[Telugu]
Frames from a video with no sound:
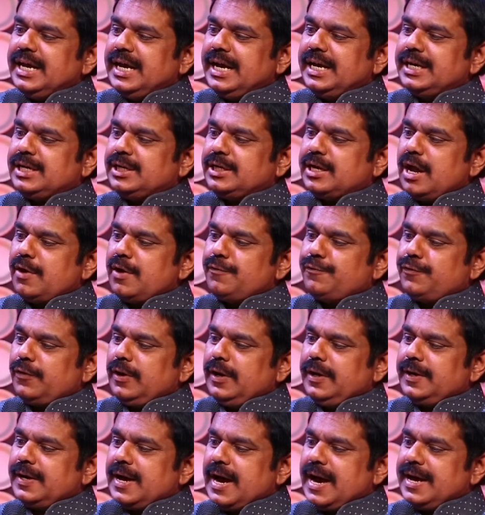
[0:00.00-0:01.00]
ఈ
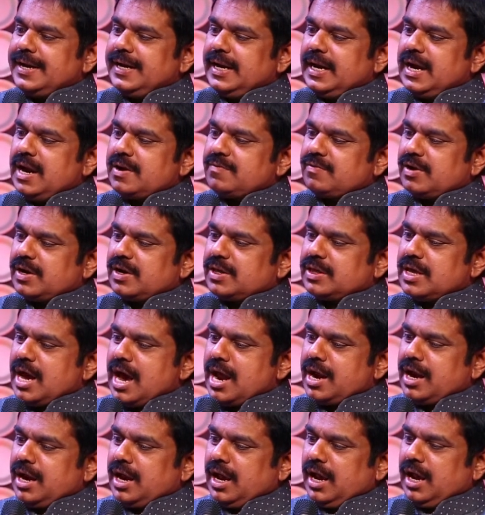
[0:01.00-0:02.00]
టెఫ్లిన్ అనేటటువంటి
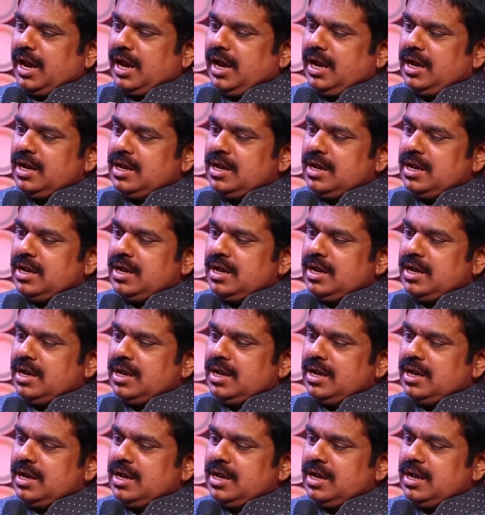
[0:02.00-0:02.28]
దాన్ని